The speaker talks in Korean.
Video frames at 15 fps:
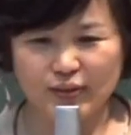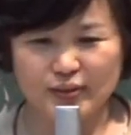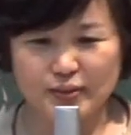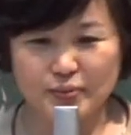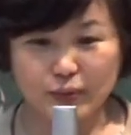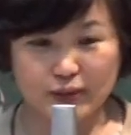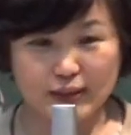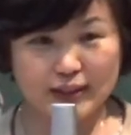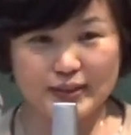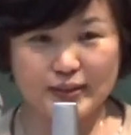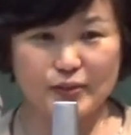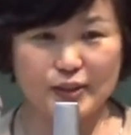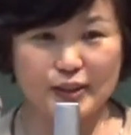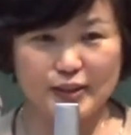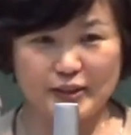그래서
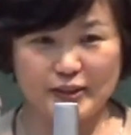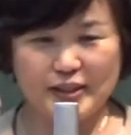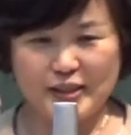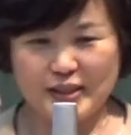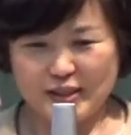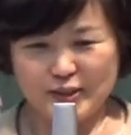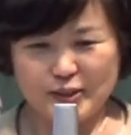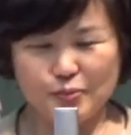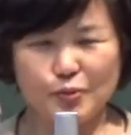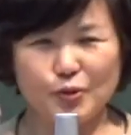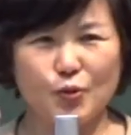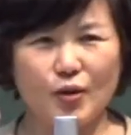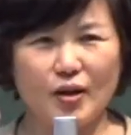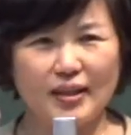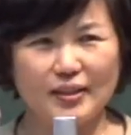목사님 저는 너무
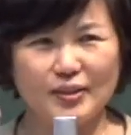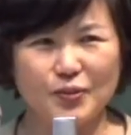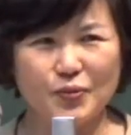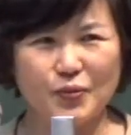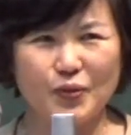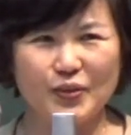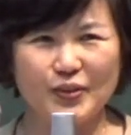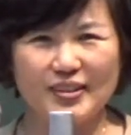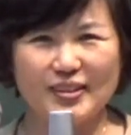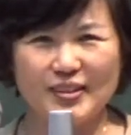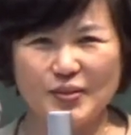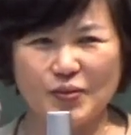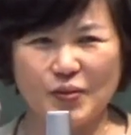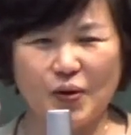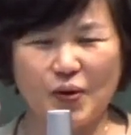좋아가지고
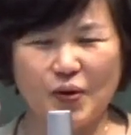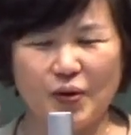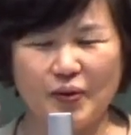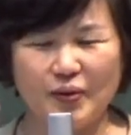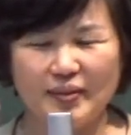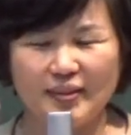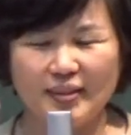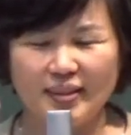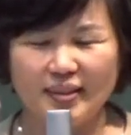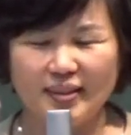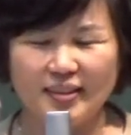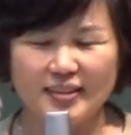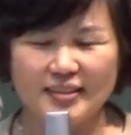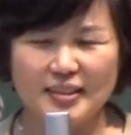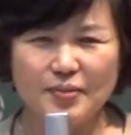보여드리고 어,
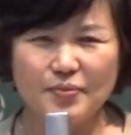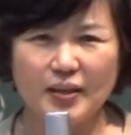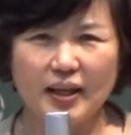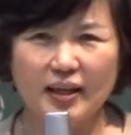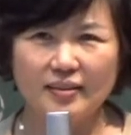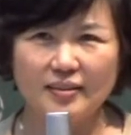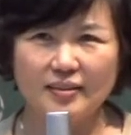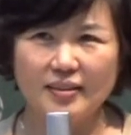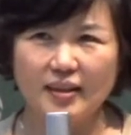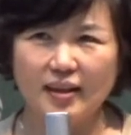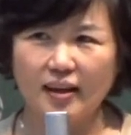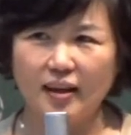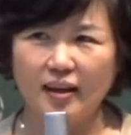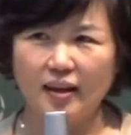집에 갔는데